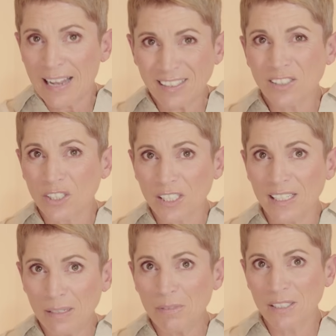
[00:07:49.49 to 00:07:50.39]
Hast du solche
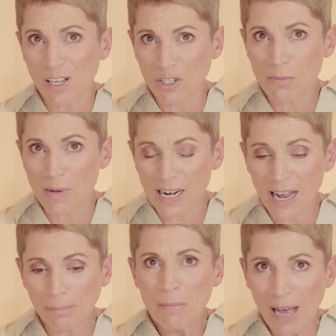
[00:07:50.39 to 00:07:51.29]
Erlebnisse auch schon mal
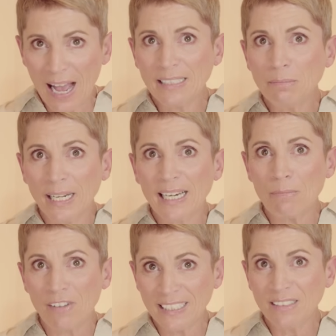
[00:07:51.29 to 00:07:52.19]
gehabt? Bei einem
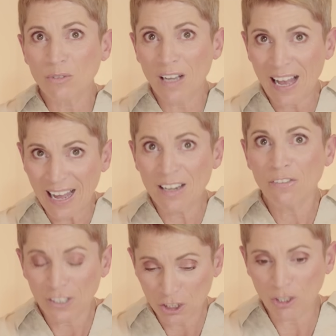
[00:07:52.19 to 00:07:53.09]
Make-up waren die sogar alle
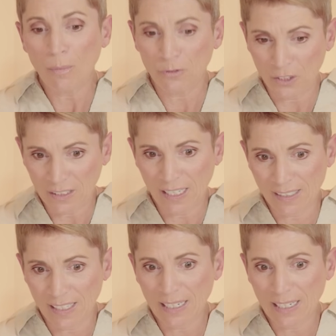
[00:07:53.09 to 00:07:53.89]
verstopft, die Tester.